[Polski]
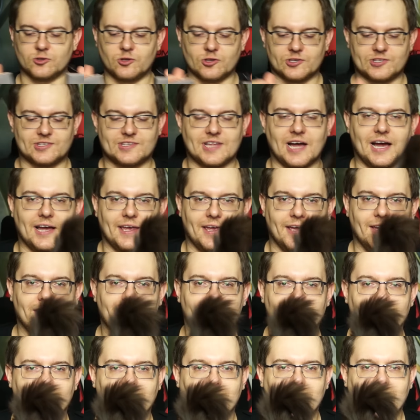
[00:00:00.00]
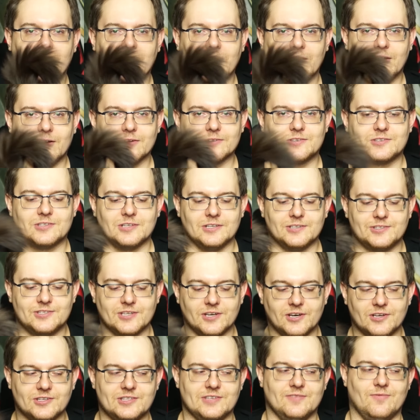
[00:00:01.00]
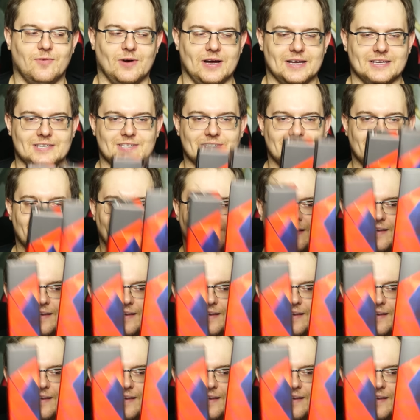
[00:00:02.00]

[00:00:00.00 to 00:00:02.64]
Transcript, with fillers: dostaje od SteelSeries i właśnie